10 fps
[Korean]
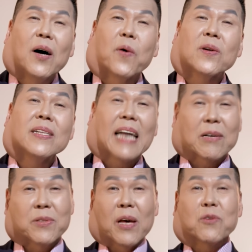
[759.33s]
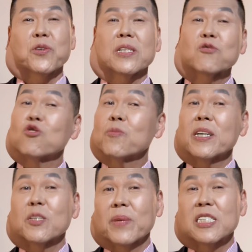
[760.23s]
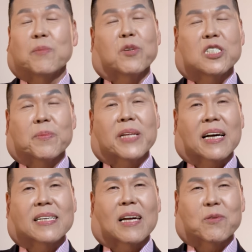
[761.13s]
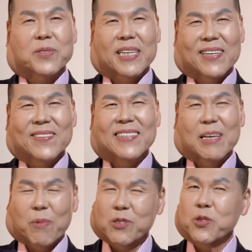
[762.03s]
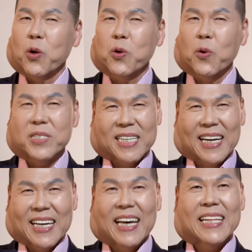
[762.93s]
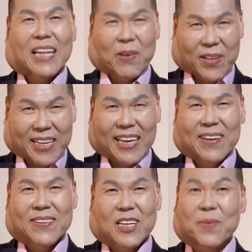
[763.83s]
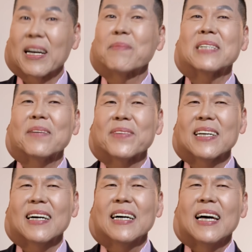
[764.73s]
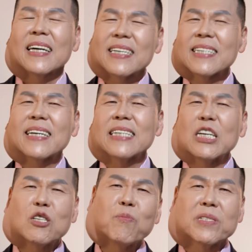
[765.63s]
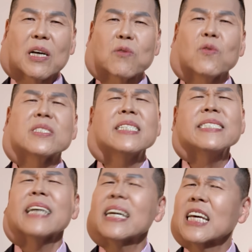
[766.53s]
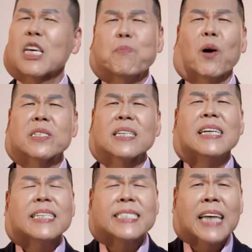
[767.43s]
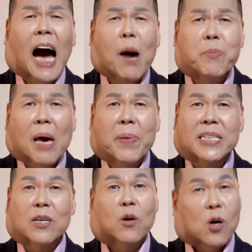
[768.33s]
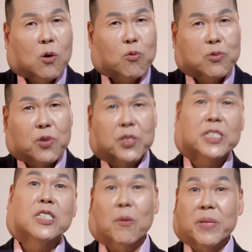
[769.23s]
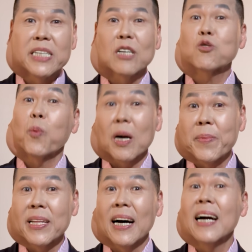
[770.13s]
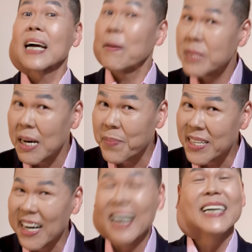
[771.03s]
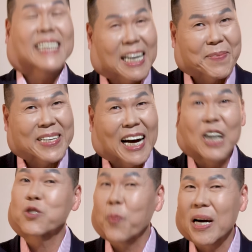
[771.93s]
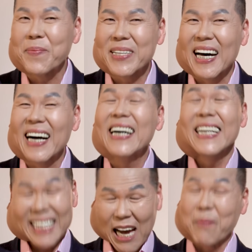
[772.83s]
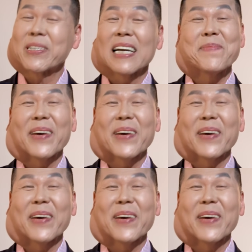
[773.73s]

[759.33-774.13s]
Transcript: 오늘 나눈 내용 중에서 궁금한 점에 질문 있으시면 댓글 나눠주세요. 이번 주 요요 시간에 나눠드릴게요. 여러분 감사합니다. 끝까지 예수님 붙잡고 진짜 하나님 기뻐하시는 참 예배자로 우뚝 쓰신 여러분 되시길 축복합니다. 감사합니다. 사랑합니다. 축복합니다. 다음 시간에